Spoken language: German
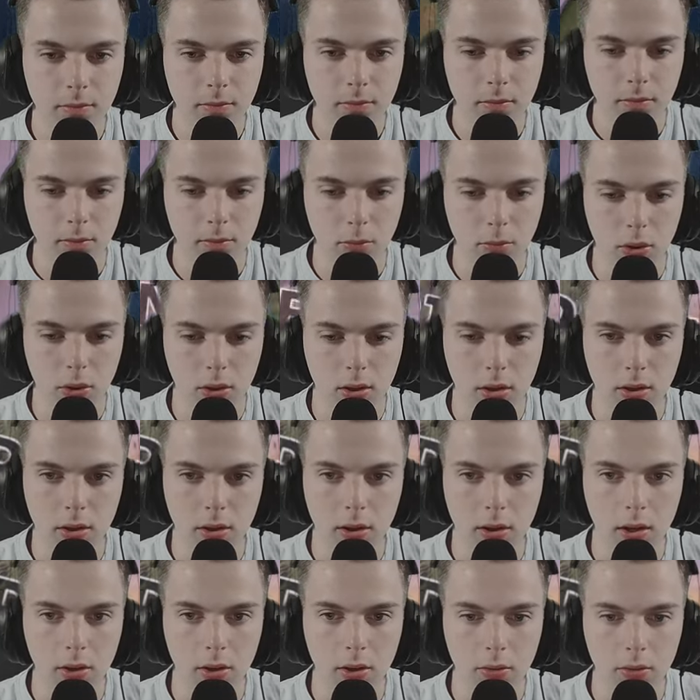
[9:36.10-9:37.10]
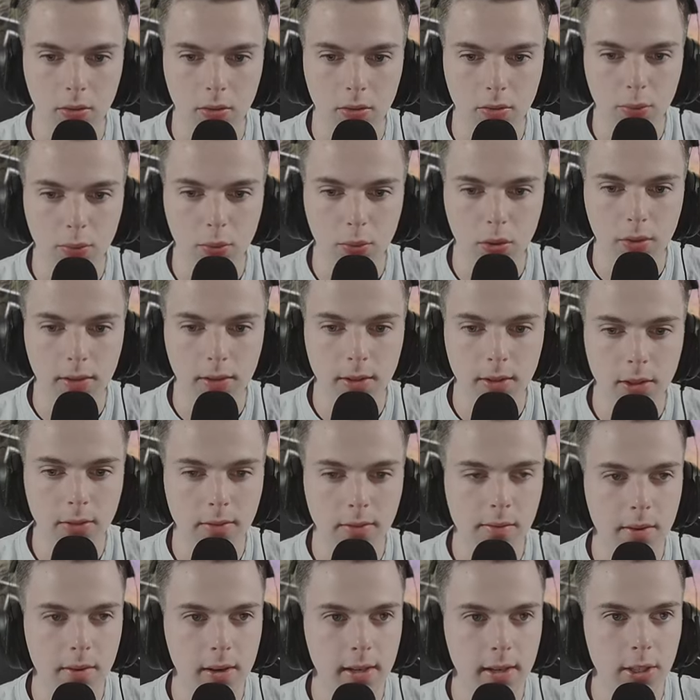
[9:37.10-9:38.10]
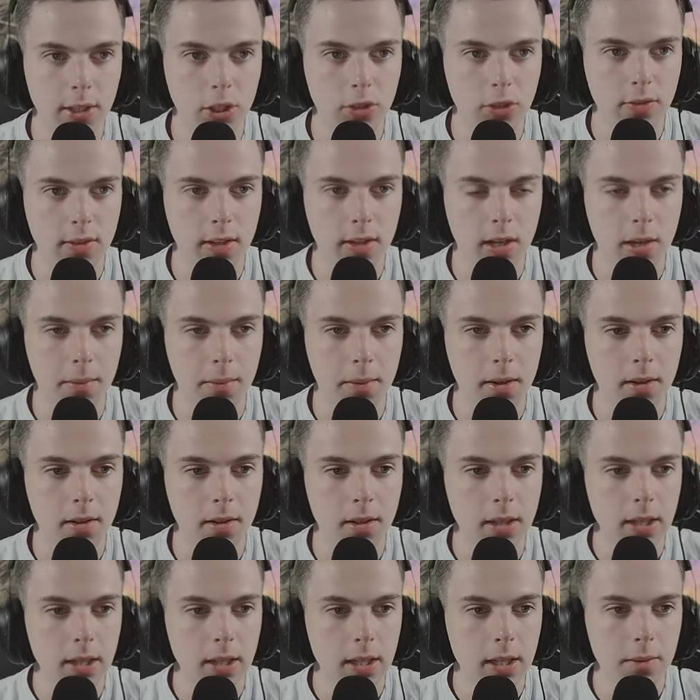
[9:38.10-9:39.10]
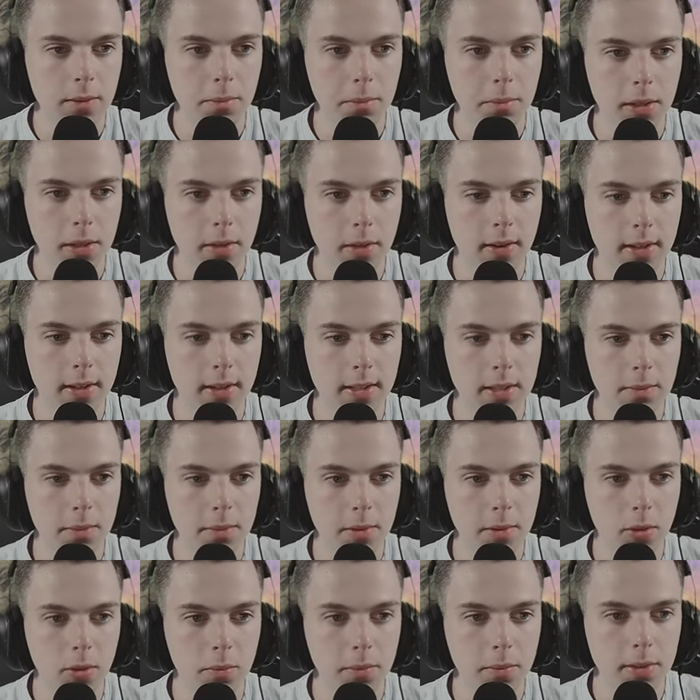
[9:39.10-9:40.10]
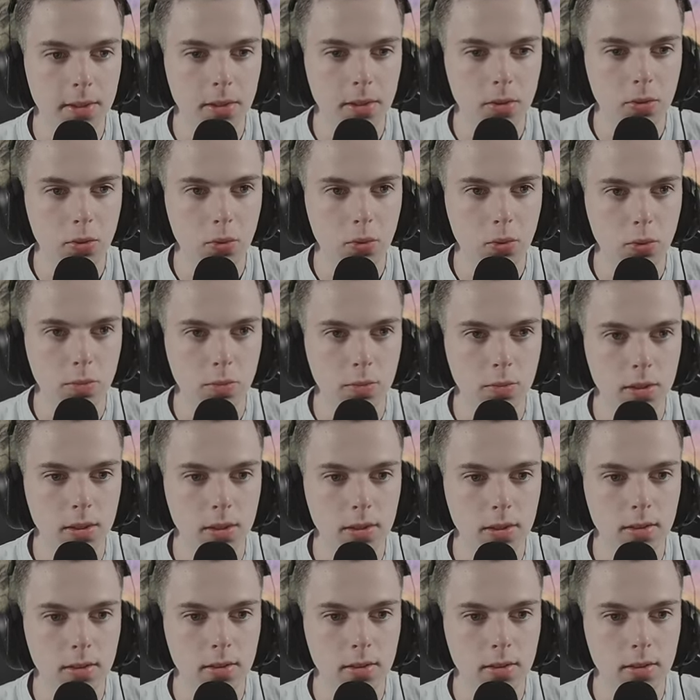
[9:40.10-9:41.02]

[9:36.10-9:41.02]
Boah, keine Ahnung. Früher war es auf jeden Fall echt schwer, aber mittlerweile ja. ist man auch ein bisschen geübt, ne?